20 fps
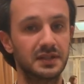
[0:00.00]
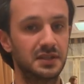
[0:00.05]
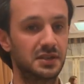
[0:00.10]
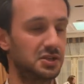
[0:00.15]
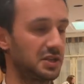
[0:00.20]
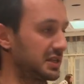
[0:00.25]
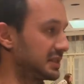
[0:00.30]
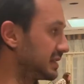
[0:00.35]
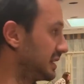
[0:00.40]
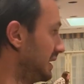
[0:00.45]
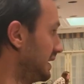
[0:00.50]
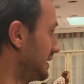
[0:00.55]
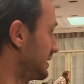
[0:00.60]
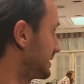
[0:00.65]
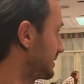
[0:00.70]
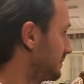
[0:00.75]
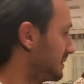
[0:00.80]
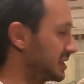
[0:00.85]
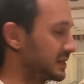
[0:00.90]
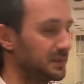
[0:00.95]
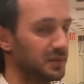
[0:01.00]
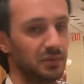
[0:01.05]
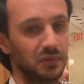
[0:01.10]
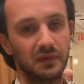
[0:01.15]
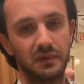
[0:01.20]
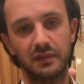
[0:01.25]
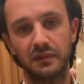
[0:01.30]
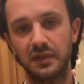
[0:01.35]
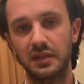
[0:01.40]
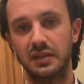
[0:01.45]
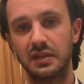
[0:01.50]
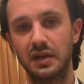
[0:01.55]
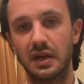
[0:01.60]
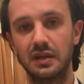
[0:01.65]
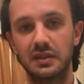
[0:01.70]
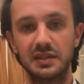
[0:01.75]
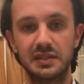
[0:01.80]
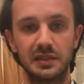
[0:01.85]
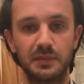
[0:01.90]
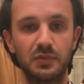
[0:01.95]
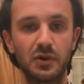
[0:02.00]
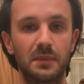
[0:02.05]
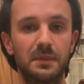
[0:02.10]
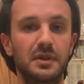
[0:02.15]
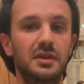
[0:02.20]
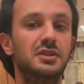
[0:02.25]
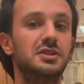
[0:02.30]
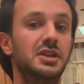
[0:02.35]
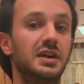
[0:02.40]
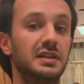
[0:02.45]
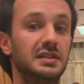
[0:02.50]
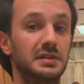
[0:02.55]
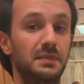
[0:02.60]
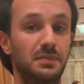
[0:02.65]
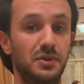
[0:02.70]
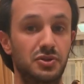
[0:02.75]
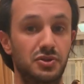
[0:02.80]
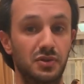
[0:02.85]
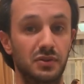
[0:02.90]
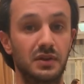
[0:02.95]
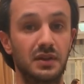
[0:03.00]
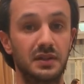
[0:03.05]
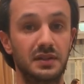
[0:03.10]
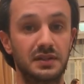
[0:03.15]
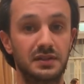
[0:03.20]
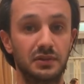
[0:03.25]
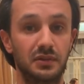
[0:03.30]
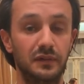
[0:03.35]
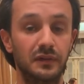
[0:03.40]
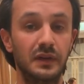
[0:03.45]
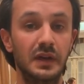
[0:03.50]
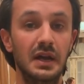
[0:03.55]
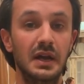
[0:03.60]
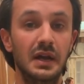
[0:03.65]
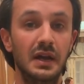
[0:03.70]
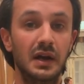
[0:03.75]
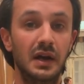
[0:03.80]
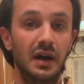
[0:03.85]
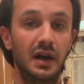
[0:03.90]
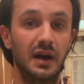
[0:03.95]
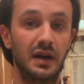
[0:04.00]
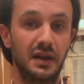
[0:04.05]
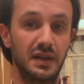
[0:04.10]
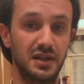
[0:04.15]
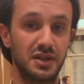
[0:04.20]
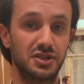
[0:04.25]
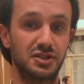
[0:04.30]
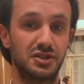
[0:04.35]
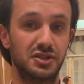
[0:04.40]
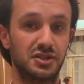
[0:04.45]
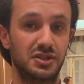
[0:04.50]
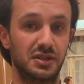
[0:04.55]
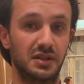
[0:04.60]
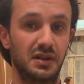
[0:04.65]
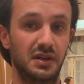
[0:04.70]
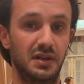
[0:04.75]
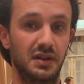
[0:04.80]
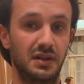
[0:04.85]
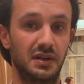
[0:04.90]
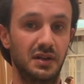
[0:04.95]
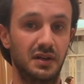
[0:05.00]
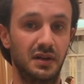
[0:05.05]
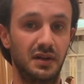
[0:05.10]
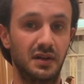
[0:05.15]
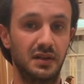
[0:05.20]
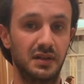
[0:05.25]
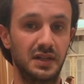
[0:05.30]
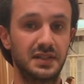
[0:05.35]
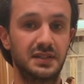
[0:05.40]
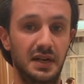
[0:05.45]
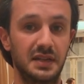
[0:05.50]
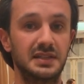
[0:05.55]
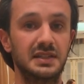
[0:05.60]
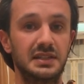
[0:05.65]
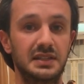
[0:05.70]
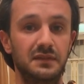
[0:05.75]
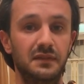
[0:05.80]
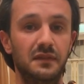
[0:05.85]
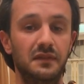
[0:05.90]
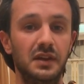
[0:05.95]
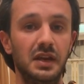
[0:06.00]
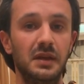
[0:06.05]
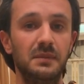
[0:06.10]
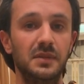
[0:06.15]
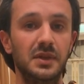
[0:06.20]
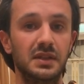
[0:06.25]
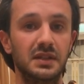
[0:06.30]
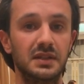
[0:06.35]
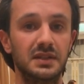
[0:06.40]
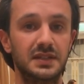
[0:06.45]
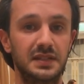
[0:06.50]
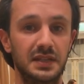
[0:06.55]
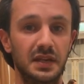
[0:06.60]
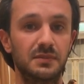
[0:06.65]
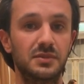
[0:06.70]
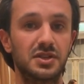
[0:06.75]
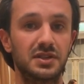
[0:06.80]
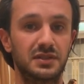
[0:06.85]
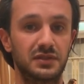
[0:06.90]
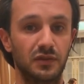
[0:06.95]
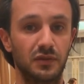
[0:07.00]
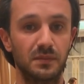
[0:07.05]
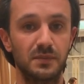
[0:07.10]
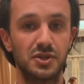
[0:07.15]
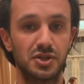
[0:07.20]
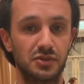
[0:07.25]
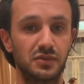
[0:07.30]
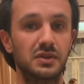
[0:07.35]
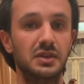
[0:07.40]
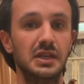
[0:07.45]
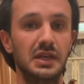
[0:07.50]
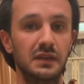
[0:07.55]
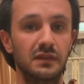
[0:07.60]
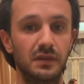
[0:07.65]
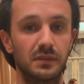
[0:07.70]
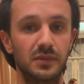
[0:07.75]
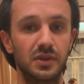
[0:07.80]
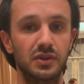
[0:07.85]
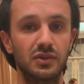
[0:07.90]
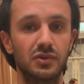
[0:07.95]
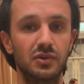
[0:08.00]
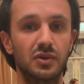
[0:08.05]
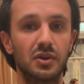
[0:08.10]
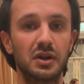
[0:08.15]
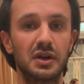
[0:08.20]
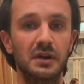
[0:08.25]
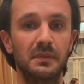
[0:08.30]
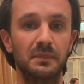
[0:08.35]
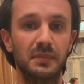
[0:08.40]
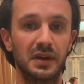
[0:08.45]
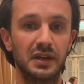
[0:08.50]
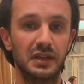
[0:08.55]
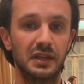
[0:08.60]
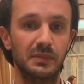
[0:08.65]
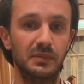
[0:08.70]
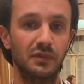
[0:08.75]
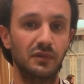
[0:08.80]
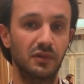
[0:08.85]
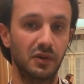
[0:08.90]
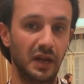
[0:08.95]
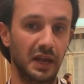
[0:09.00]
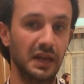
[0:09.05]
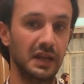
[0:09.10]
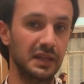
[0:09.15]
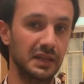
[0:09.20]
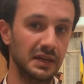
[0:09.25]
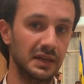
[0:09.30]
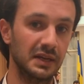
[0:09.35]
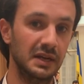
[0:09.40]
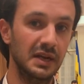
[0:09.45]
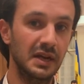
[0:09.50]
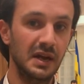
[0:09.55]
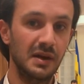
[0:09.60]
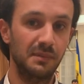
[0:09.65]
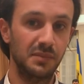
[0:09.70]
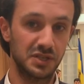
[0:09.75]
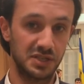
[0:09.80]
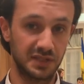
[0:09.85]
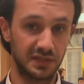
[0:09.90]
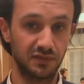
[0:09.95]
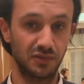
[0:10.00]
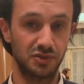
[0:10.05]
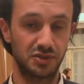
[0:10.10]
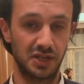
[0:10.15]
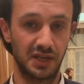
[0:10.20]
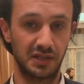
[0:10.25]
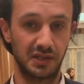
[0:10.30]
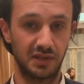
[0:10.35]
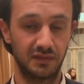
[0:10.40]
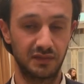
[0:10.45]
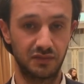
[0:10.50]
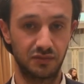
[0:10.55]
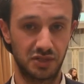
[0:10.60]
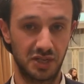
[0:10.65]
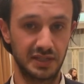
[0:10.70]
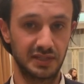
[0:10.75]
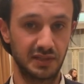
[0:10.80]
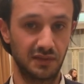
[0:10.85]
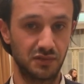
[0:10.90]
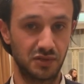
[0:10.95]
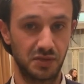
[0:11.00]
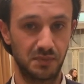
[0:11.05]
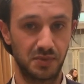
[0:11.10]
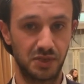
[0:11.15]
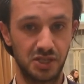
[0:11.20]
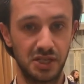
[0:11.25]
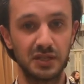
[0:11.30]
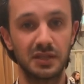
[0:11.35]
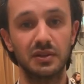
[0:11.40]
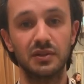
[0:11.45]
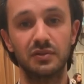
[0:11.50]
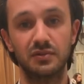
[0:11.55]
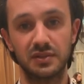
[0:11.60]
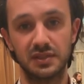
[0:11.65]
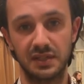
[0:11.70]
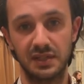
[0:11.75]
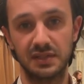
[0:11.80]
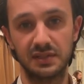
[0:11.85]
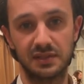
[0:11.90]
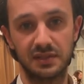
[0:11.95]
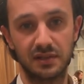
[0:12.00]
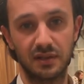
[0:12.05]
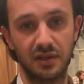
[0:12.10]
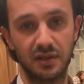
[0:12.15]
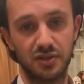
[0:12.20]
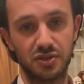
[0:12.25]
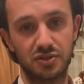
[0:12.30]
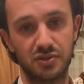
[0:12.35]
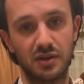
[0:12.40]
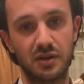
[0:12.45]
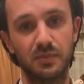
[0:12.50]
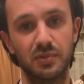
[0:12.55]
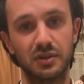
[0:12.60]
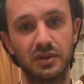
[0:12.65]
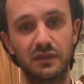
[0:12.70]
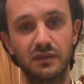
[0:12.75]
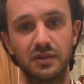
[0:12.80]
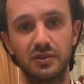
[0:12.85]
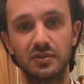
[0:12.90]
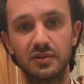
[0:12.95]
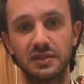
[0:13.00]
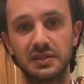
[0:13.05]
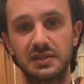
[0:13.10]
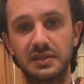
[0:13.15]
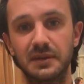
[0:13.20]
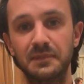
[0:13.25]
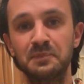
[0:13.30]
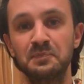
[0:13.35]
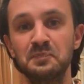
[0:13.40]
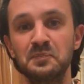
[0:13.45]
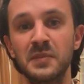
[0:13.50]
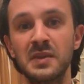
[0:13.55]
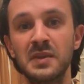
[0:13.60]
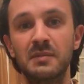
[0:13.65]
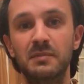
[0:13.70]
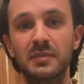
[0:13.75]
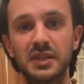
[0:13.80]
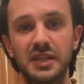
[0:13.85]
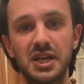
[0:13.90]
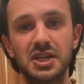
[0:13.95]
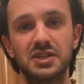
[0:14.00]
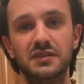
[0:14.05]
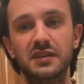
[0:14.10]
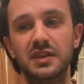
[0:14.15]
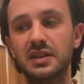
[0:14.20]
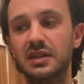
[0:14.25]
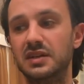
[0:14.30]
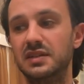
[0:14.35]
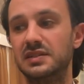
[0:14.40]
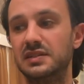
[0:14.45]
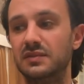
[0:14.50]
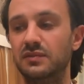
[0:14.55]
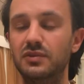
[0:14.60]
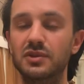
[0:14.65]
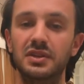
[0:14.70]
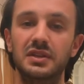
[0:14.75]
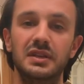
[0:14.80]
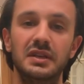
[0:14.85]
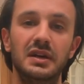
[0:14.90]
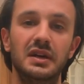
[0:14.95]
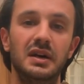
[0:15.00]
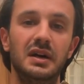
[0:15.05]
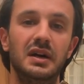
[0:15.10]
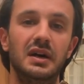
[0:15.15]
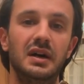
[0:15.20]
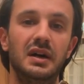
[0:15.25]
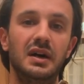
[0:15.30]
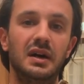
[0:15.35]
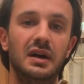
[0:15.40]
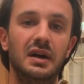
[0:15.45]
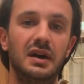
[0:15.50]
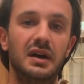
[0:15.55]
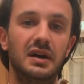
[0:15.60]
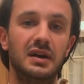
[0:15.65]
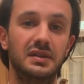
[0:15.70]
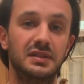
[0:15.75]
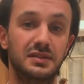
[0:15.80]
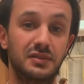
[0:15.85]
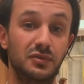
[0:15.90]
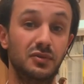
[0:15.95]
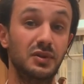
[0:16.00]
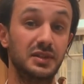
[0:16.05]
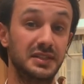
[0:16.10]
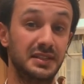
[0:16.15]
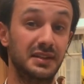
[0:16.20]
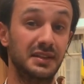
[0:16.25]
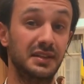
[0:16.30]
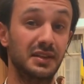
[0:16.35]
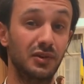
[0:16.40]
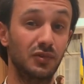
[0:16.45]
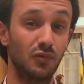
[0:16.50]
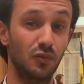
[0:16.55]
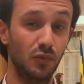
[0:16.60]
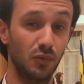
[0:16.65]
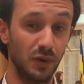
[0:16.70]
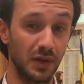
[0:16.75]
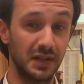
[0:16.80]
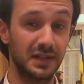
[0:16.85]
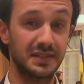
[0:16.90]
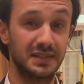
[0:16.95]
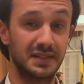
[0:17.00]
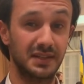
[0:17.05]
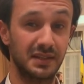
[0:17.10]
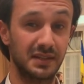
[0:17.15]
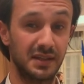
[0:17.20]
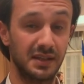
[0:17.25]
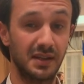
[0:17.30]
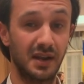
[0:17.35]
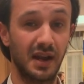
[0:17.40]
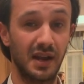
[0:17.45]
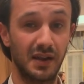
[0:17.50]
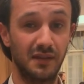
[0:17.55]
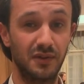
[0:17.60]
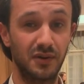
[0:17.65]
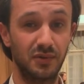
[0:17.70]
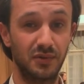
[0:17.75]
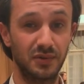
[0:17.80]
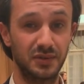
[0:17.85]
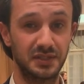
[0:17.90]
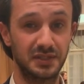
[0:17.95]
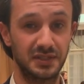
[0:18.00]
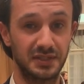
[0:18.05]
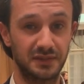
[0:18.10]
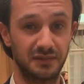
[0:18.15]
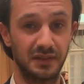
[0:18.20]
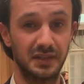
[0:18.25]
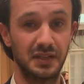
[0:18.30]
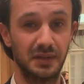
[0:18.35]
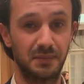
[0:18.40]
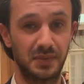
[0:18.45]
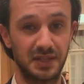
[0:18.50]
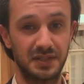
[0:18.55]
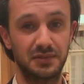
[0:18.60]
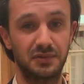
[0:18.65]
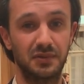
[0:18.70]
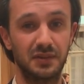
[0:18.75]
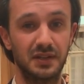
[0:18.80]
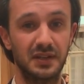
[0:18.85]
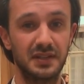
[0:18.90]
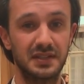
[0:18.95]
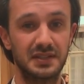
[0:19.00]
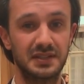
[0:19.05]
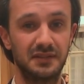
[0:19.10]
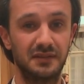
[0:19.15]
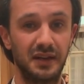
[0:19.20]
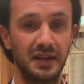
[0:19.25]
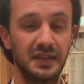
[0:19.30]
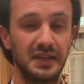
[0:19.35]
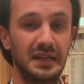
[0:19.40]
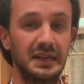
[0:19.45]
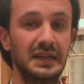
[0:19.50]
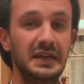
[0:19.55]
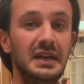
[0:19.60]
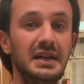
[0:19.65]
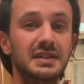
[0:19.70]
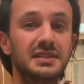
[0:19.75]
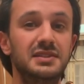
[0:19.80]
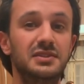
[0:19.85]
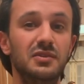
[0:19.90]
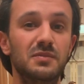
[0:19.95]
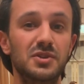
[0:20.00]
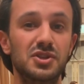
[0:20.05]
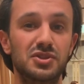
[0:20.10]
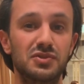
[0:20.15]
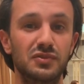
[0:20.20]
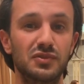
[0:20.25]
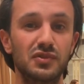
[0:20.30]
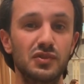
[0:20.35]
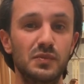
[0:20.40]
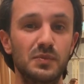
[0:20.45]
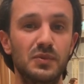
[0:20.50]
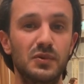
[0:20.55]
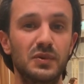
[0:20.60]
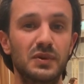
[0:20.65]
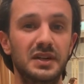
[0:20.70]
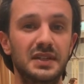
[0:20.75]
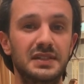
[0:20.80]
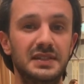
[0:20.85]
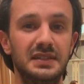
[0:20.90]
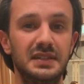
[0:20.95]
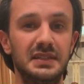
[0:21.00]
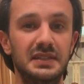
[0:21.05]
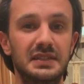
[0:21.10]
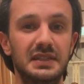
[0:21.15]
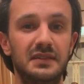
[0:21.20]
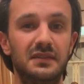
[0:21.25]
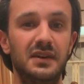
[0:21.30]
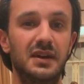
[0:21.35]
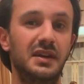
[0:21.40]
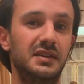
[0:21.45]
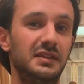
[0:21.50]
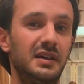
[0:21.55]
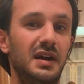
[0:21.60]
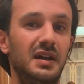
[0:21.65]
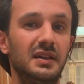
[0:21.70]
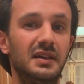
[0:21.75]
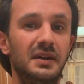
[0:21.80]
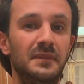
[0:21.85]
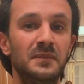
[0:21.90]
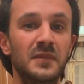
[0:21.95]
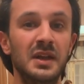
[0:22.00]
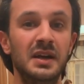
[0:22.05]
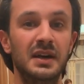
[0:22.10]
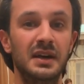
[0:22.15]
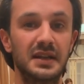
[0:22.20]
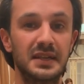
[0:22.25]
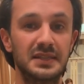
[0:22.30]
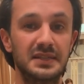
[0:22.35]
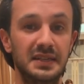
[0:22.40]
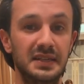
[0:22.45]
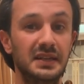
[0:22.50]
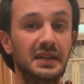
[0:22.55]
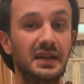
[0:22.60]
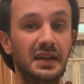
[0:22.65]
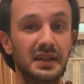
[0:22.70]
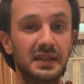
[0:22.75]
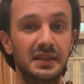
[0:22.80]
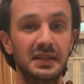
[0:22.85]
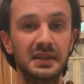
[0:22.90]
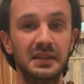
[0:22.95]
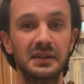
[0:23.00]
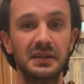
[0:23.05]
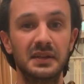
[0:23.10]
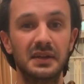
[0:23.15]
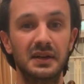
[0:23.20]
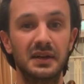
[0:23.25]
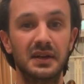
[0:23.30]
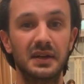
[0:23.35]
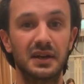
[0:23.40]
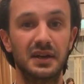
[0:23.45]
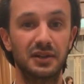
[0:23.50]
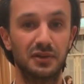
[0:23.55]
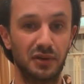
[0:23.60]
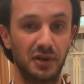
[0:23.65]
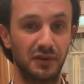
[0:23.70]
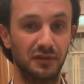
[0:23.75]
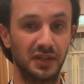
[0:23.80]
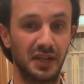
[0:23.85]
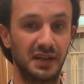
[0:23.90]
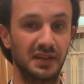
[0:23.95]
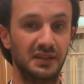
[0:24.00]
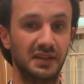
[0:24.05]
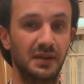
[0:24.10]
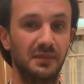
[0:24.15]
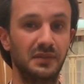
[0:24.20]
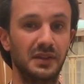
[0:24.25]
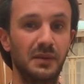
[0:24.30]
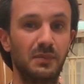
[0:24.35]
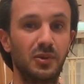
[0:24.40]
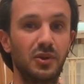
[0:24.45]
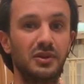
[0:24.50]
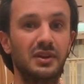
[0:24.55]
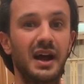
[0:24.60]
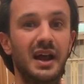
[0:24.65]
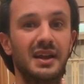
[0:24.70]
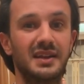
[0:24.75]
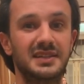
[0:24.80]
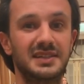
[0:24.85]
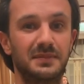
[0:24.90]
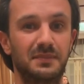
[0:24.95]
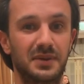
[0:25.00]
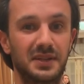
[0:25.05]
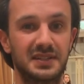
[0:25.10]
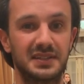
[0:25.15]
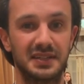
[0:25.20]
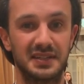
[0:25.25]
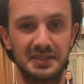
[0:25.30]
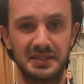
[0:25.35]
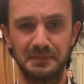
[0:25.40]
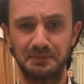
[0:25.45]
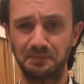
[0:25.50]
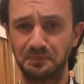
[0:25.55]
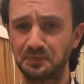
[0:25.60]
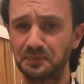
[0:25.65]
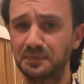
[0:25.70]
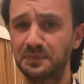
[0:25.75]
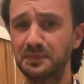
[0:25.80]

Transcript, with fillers: Сейчас за моей спиной вы видите, как до сих пор продолжается подсчет голосов. Э, конечно же, э, есть разница во времени, 7 часов между Киевом и Нью-Йорком, поэтому в Украине большинство участков уже посчитано, но здесь э, еще работа ведется. Мы также видели сегодня с другой стороны улицы от Генерального консульства, где происходит голосование, съемочную группу российского канала «Россия-1», а, которые так наблюдали за процессом.